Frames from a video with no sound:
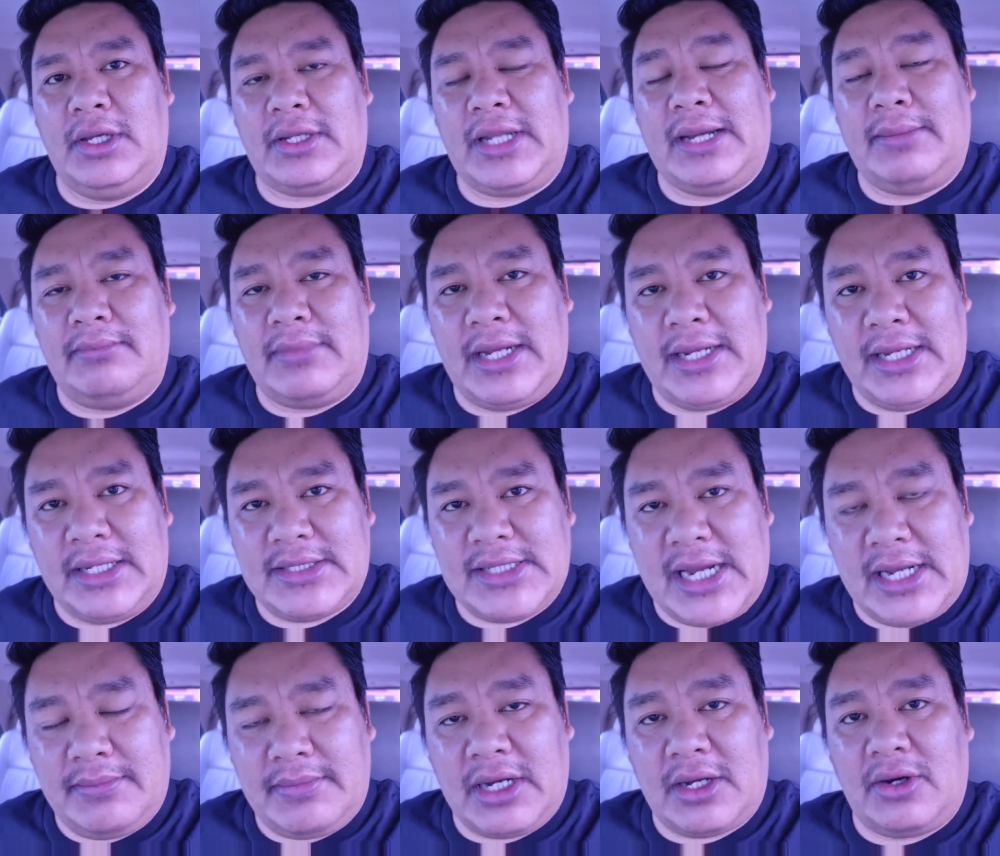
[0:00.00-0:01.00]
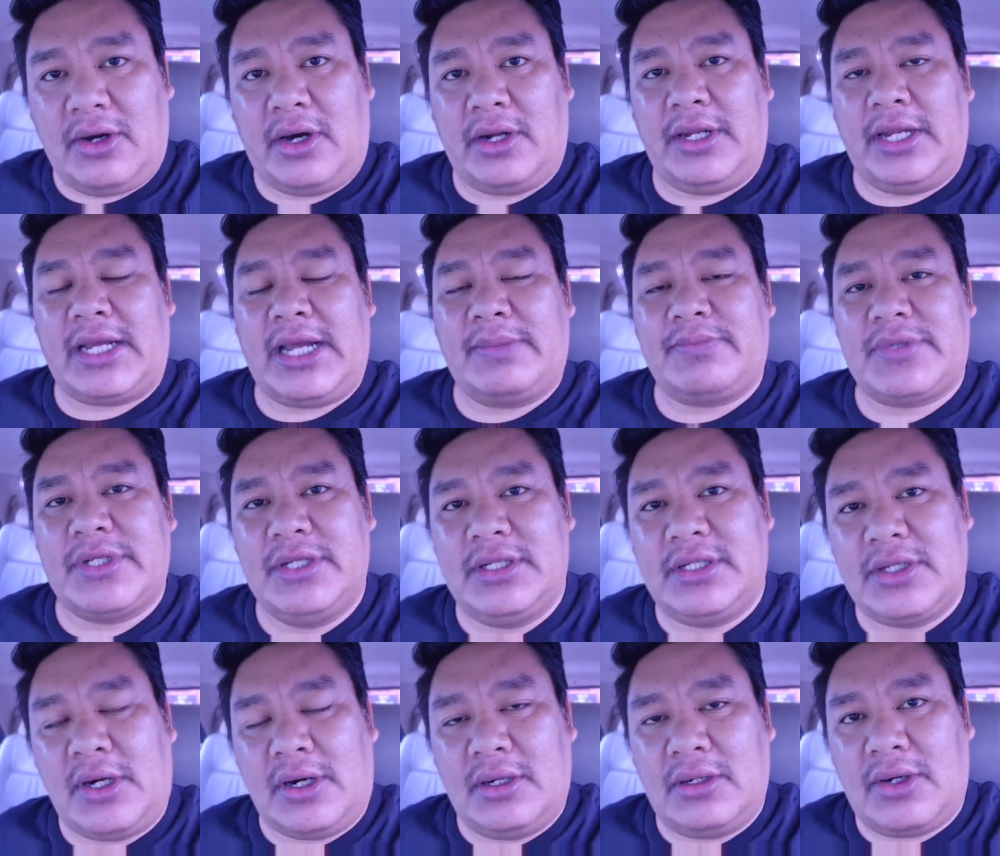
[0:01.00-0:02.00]
ทำอนาจารมาก่อนนะครับ ซึ่ง
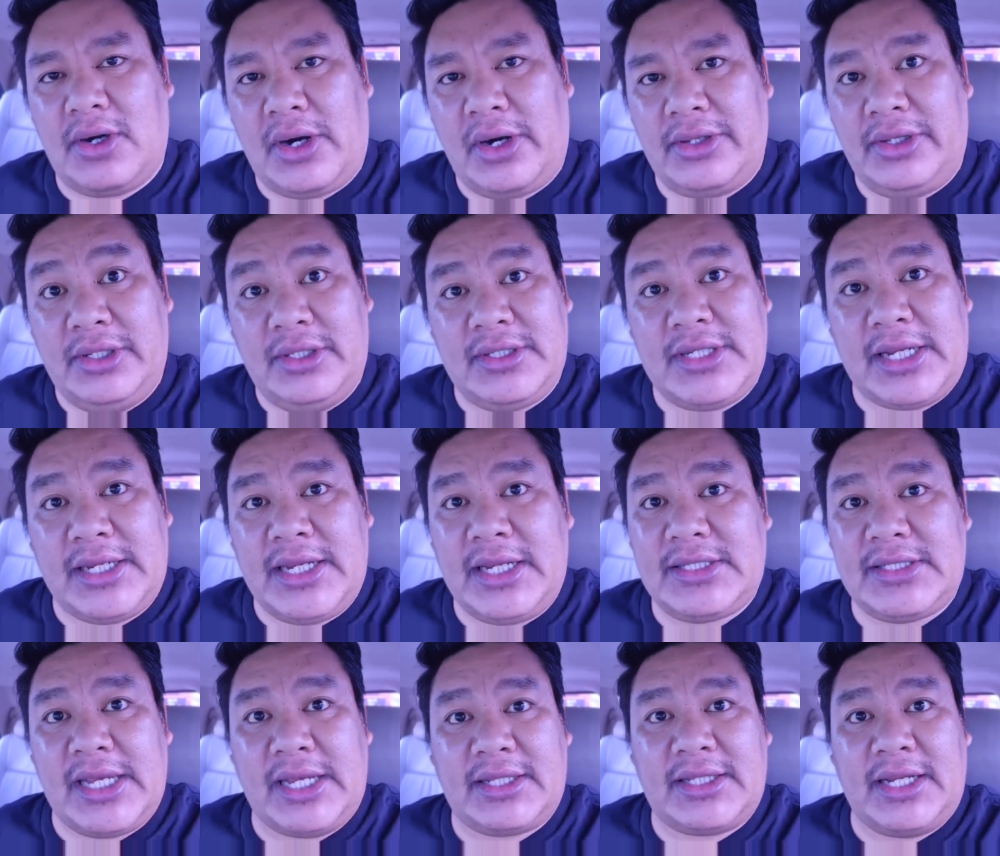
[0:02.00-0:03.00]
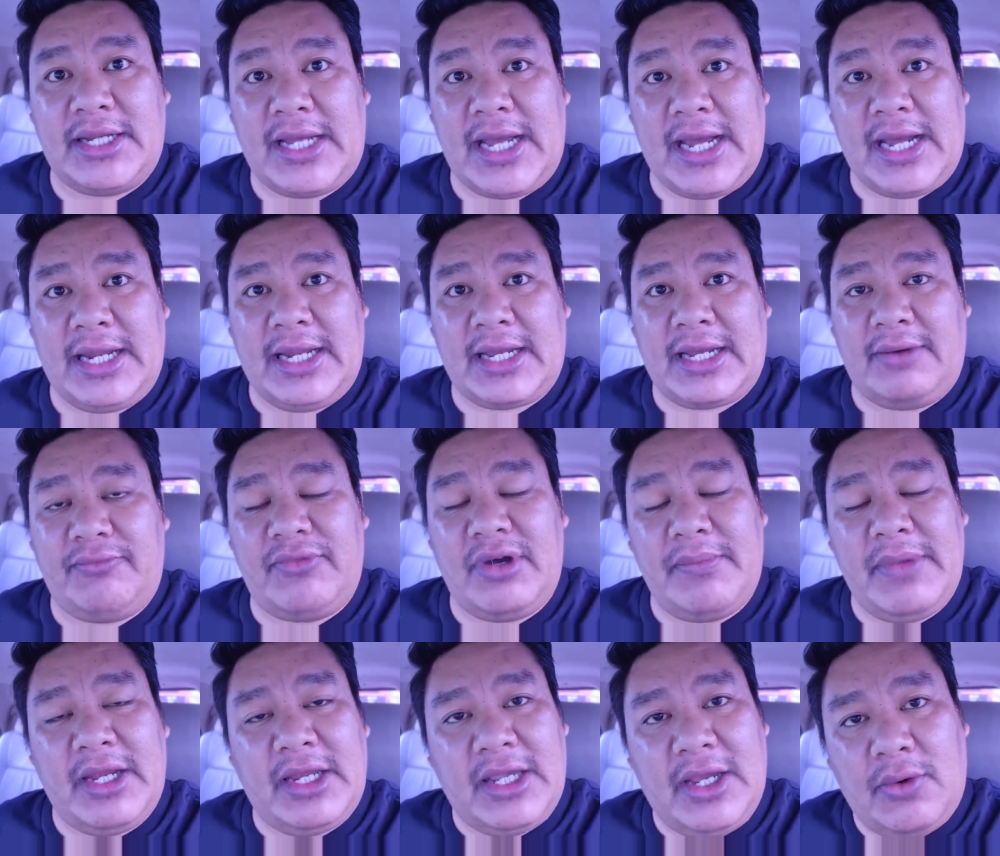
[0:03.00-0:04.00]
น้องก็ยืนยันในเจตนานะครับ ว่า
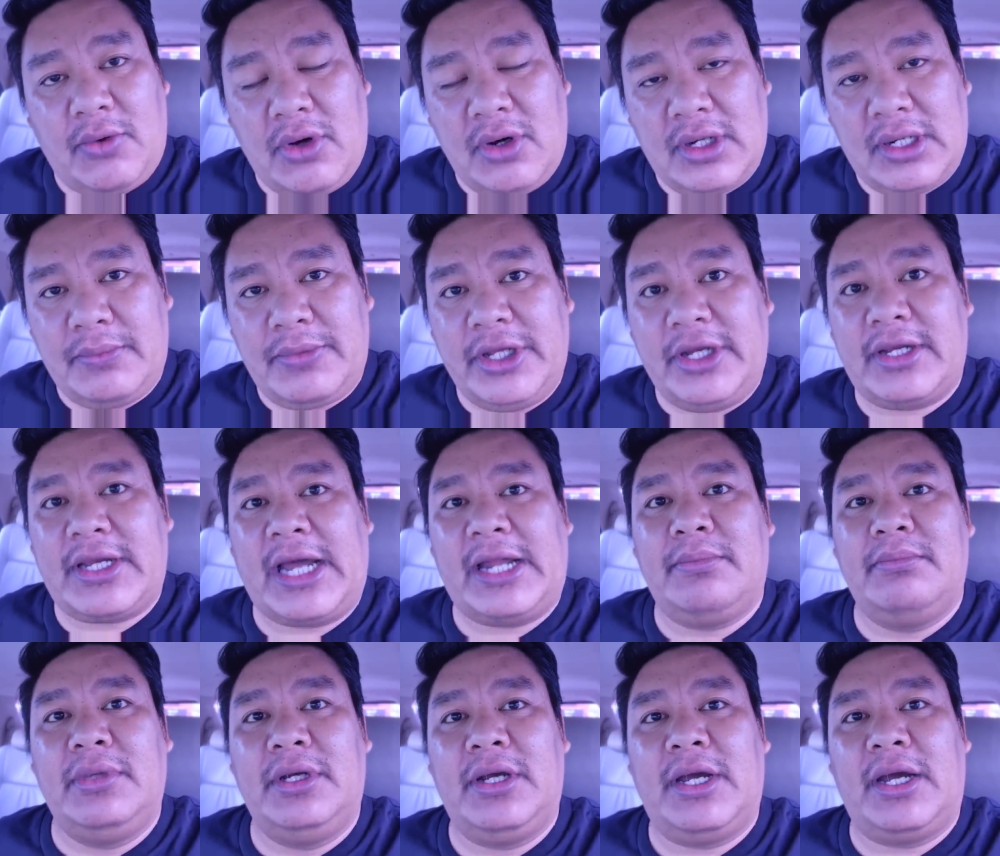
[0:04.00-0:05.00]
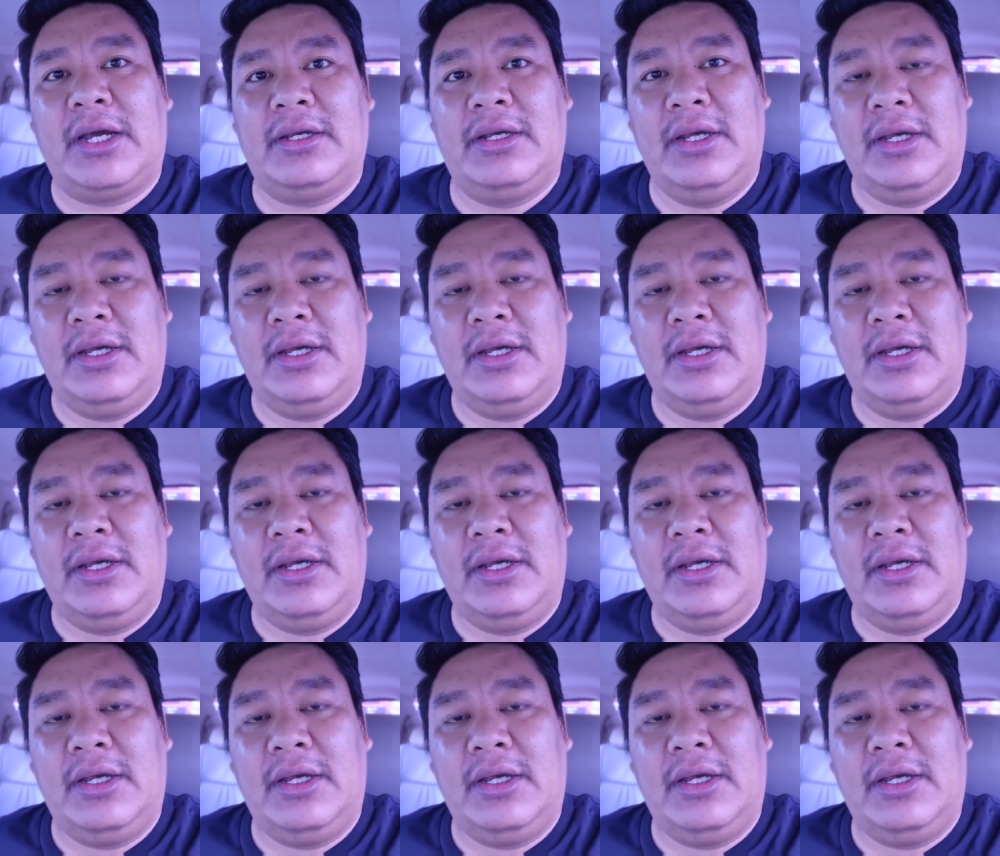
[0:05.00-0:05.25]
ไม่เกี่ยวข้องกับเรื่องการเมือง